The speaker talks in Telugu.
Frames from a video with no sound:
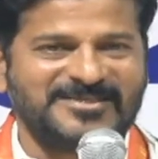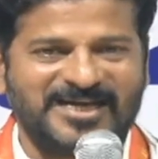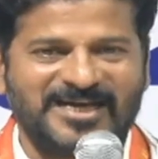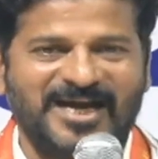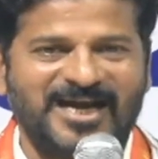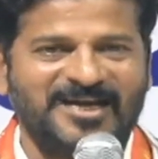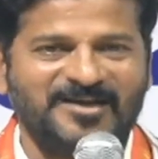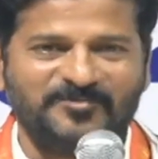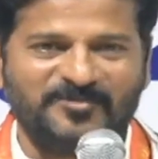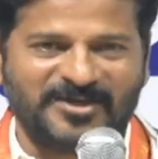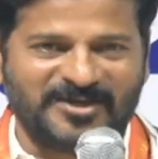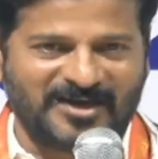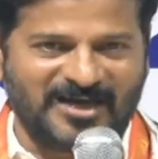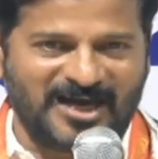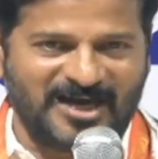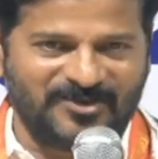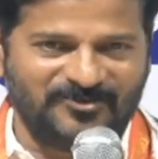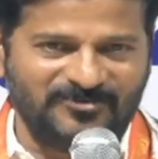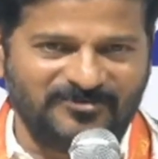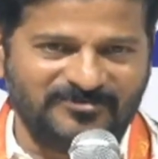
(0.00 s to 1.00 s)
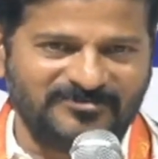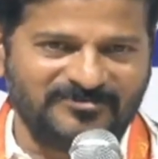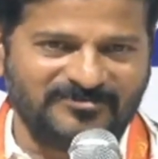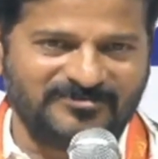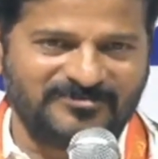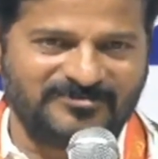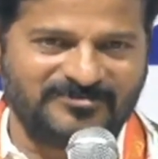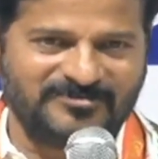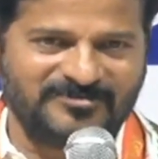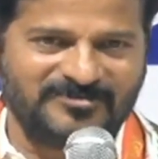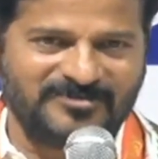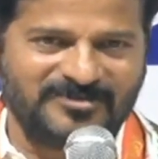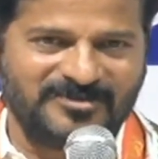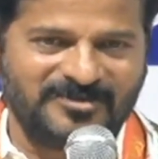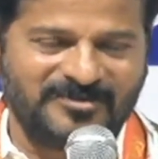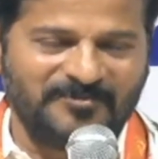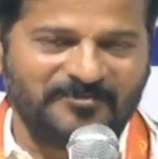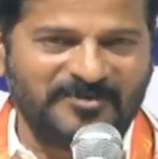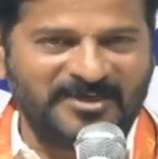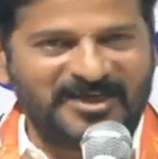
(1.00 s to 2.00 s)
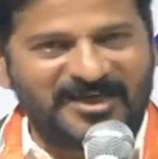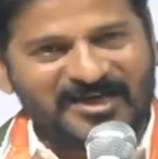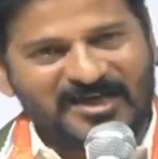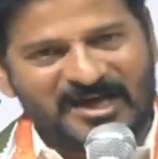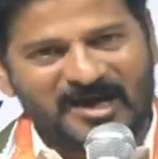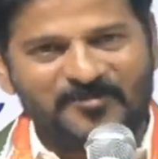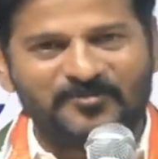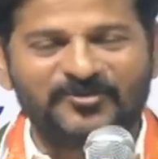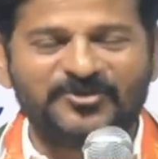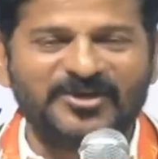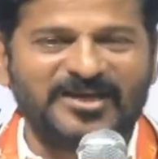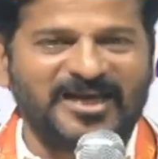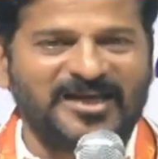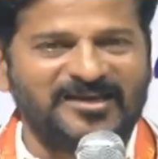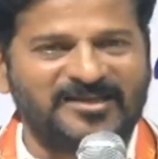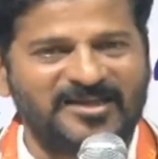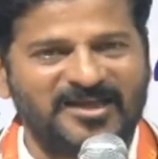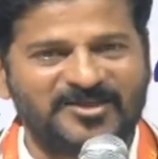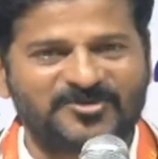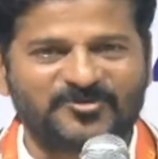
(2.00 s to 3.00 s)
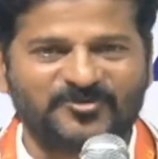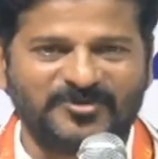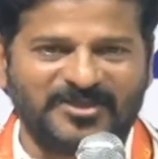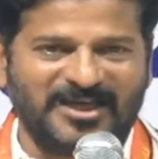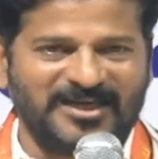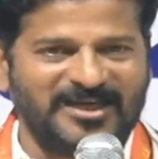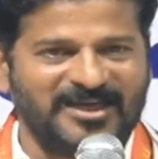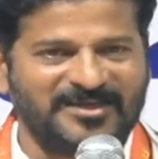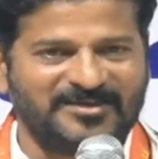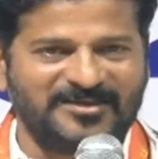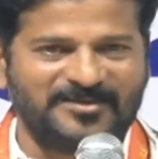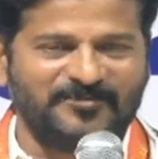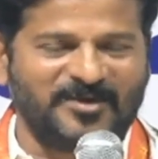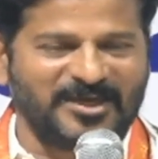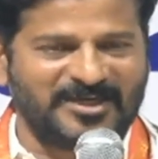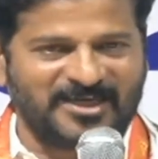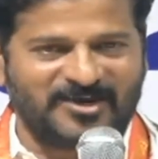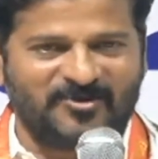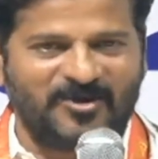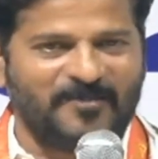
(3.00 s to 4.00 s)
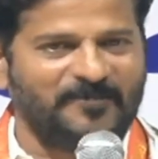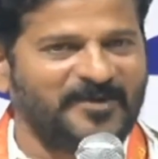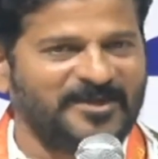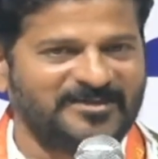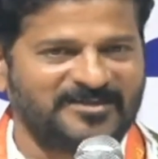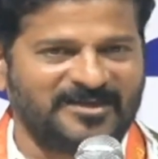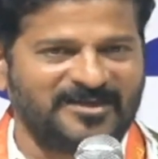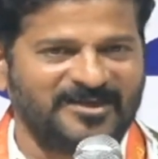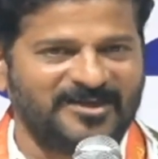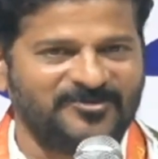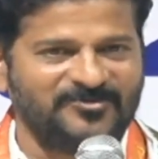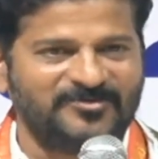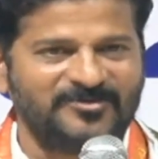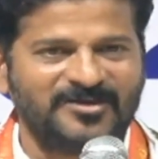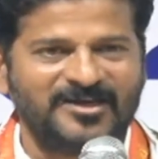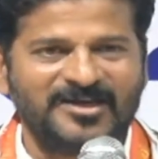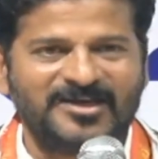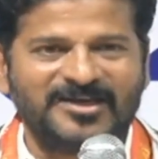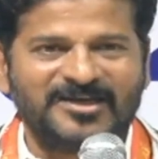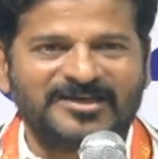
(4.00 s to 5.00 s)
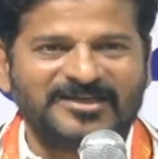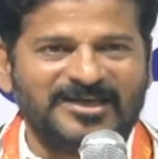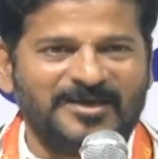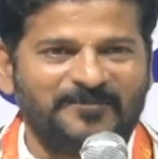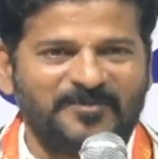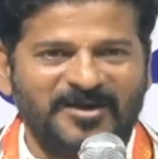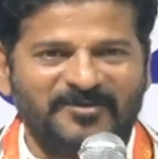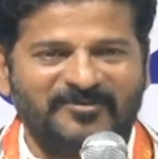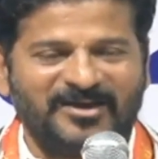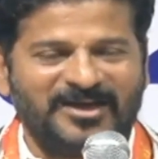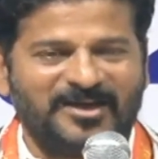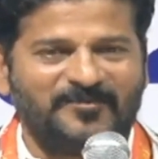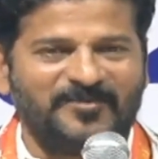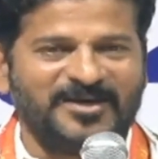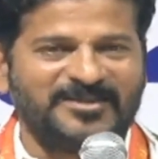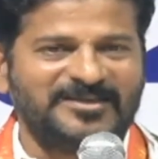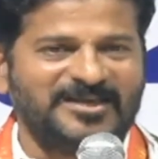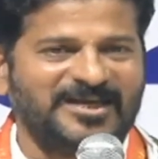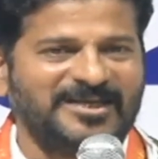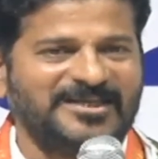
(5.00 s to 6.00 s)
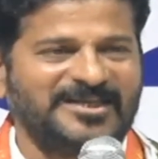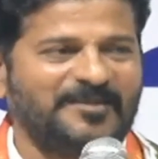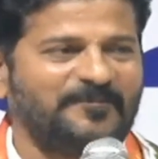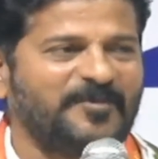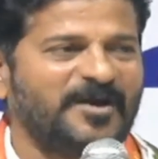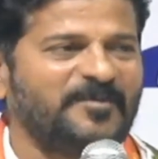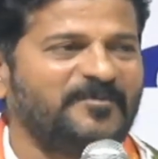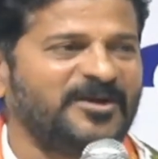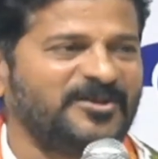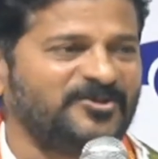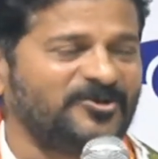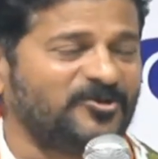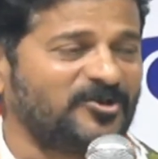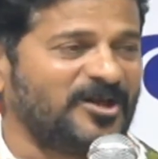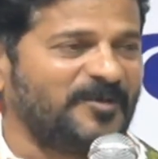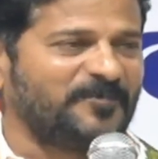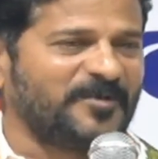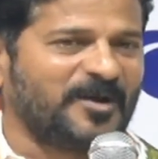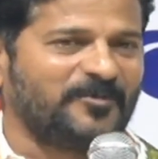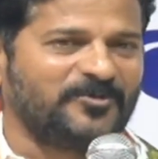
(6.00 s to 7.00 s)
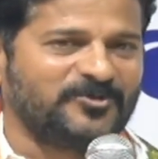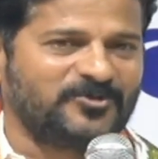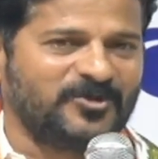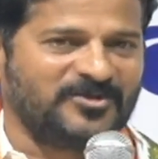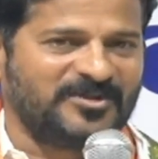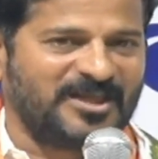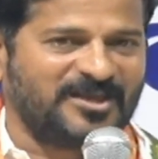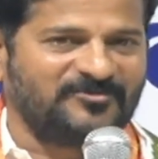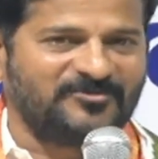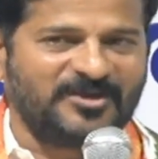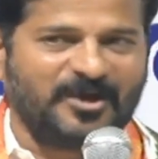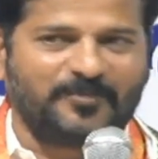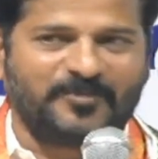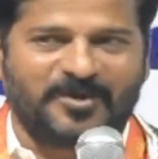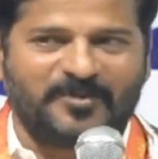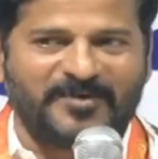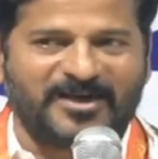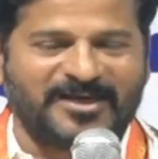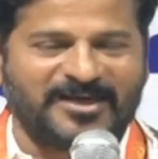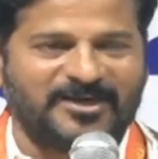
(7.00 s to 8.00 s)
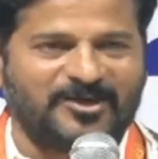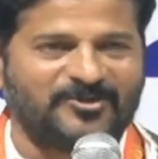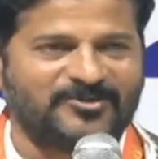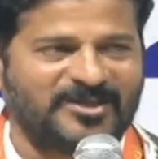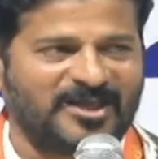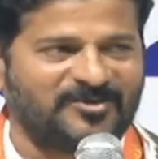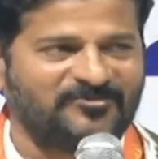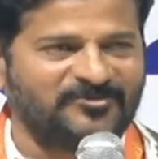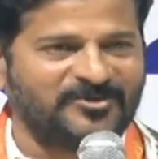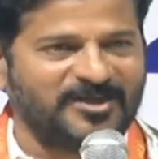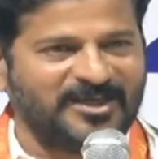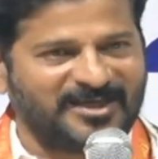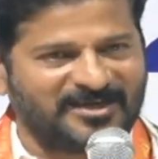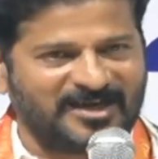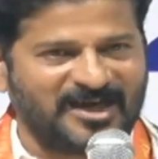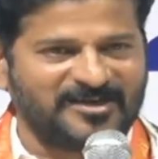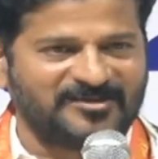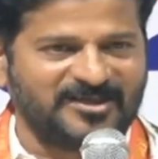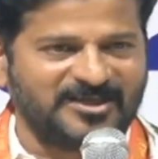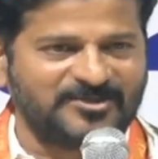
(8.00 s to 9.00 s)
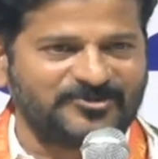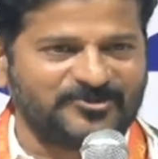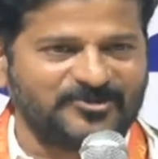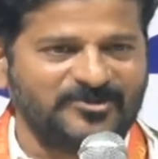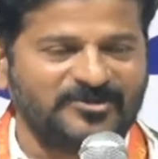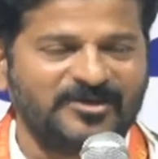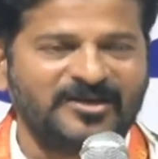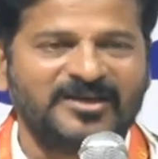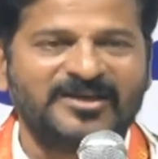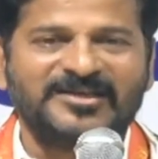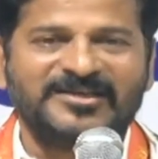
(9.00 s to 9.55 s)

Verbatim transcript: చర్చ కానీ మీరు కాదు మీరు ఇంకా ముందుకు వెళ్ళదలుచుకుంటే వెళ్ళండి మాకేం అభ్యంతరం లేదు డెబ్బై వేల మందిలో డెబ్బై మంది కూడా ప్రభుత్వం తరఫున ప్రభాకరరావు తరఫున లేరు నాకు తెలుసు